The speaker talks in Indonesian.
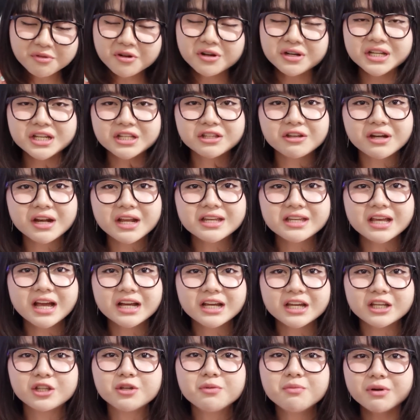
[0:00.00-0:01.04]
monitor yang
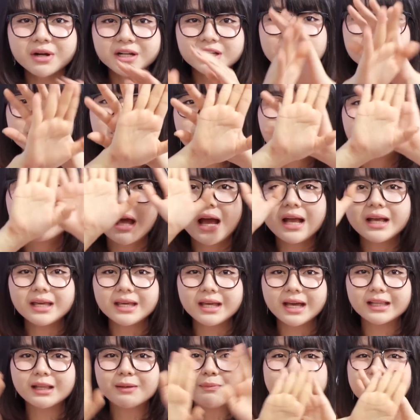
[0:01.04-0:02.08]
canggih itu bukan cembung lagi
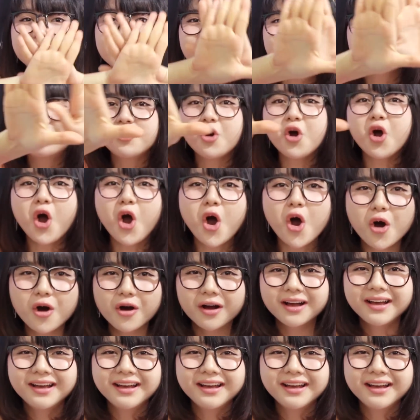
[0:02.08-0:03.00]
ya, tapi cekung.